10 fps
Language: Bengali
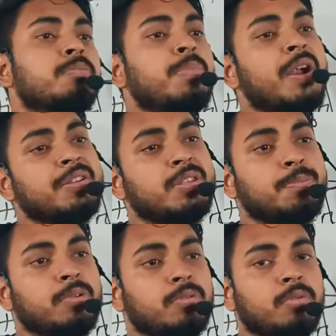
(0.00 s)

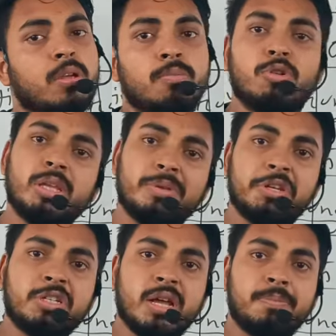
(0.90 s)
পার্টিসিপল মনে থাকবে
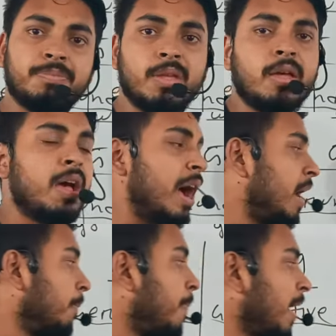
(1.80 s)
জিনিসটা
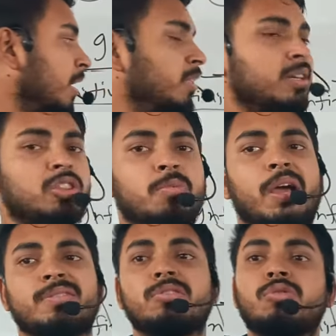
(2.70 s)
আর বাকি দিনটা তোমার
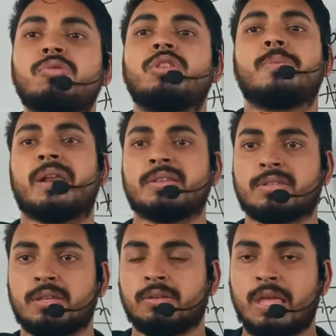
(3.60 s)
কাছে নতুন হইতে পারে
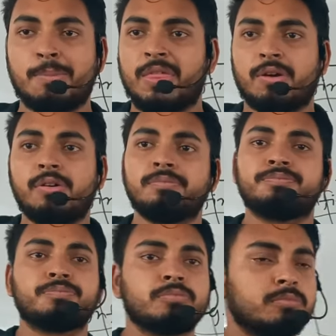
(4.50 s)
আজকে কেমন দেখো
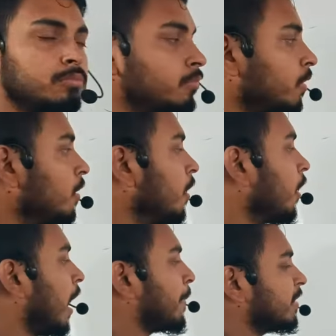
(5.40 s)

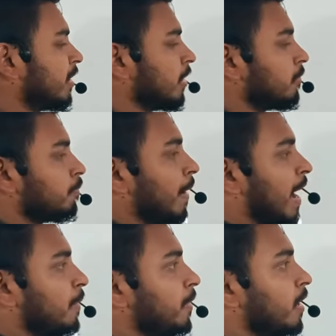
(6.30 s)
আমরা জানি
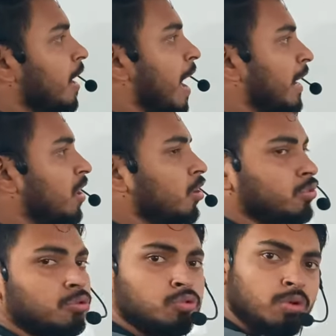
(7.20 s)
ভার্বের আগে
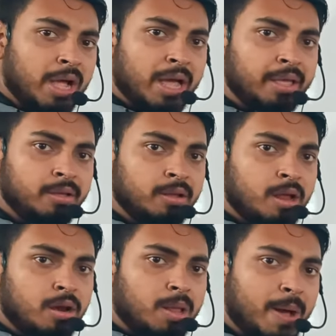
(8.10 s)
হয়তো টু লাগায়
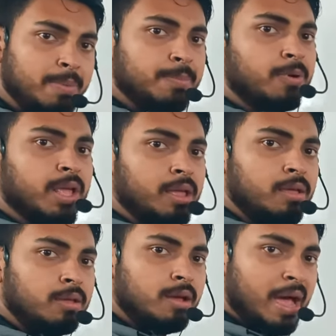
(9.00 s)
নাহলে ভার্বের পরে
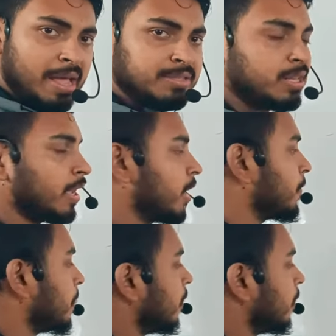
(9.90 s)
আইএনজি লাগায়